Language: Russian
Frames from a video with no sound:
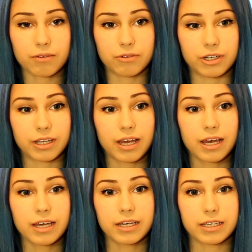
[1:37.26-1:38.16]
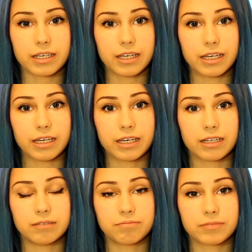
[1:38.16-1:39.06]
Вот.
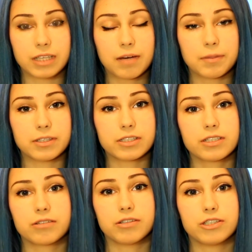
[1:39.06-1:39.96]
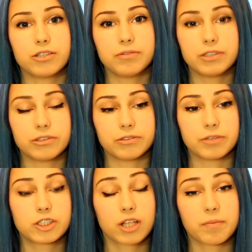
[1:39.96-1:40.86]
И я монтирую еще видео,
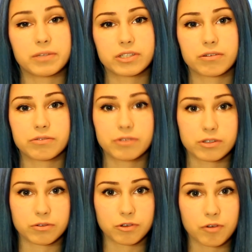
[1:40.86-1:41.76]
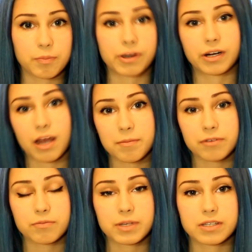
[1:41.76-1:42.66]
начала монтировать видео в новой
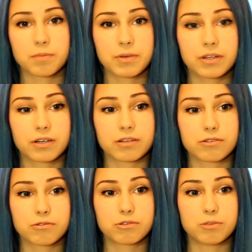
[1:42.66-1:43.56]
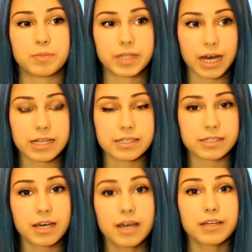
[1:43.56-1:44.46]
программе вместо Pinnacle Studio
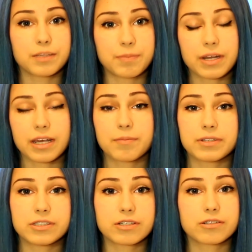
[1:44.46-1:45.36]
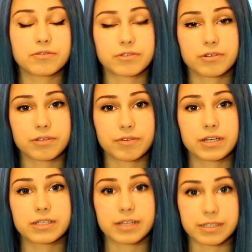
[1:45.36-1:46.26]
15, теперь я монтирую в Sony
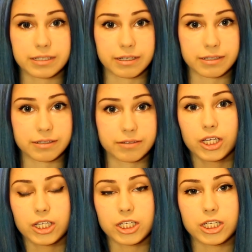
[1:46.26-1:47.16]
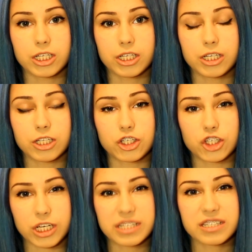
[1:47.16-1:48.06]
Vegas 11. И,
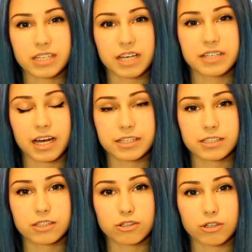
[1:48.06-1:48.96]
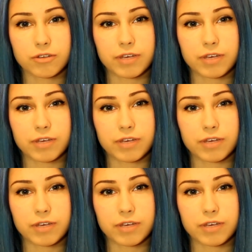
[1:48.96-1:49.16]
честно сказать, Сони